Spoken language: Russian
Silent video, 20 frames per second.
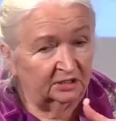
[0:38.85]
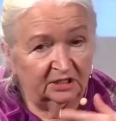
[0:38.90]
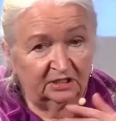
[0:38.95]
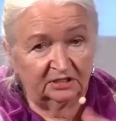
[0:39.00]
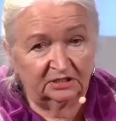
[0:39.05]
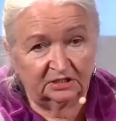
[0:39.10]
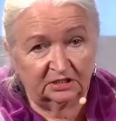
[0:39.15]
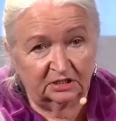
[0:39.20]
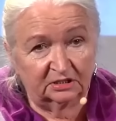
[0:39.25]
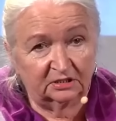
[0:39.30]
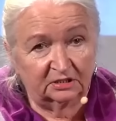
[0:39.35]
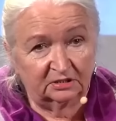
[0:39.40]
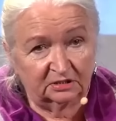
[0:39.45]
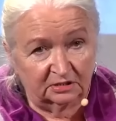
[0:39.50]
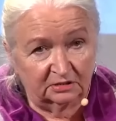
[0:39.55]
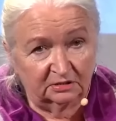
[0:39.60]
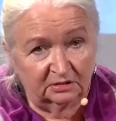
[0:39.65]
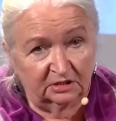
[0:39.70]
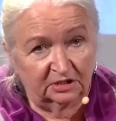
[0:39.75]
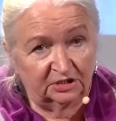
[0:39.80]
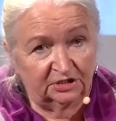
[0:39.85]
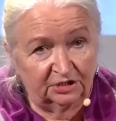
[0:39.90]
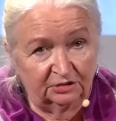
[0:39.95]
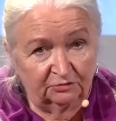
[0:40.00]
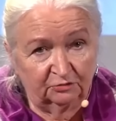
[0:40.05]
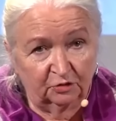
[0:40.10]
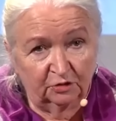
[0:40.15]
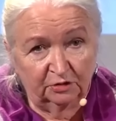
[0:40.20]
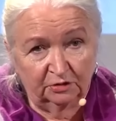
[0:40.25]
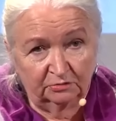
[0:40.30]
есть этот
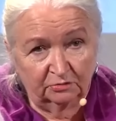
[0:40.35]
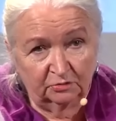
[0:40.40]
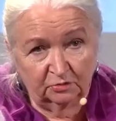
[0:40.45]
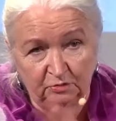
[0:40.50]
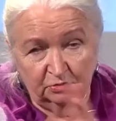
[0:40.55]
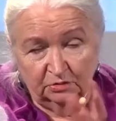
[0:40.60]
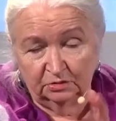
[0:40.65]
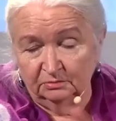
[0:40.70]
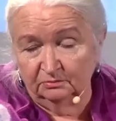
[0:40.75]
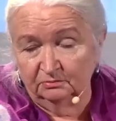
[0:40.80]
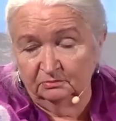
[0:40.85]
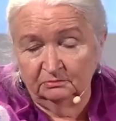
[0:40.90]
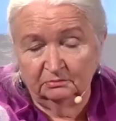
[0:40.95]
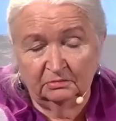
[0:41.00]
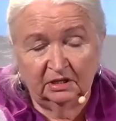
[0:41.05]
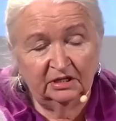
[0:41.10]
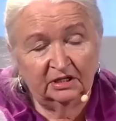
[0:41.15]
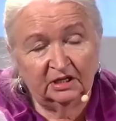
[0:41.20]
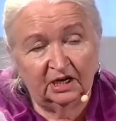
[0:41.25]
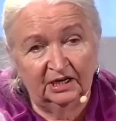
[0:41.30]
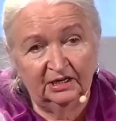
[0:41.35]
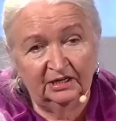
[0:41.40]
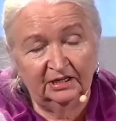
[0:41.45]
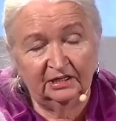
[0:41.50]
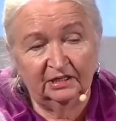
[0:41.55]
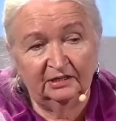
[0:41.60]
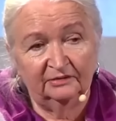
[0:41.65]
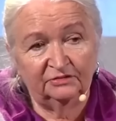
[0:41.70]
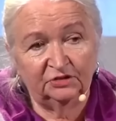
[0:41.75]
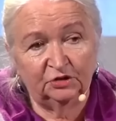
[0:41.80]
речевой. Ну, это мои
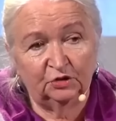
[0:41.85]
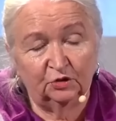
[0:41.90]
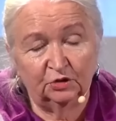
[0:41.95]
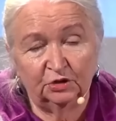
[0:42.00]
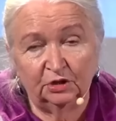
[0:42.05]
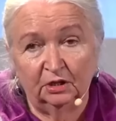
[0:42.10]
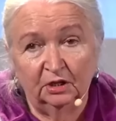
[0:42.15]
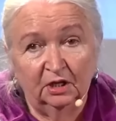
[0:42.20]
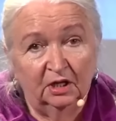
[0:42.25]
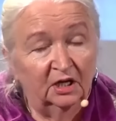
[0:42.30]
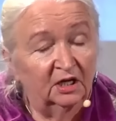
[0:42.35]
коллеги и все это.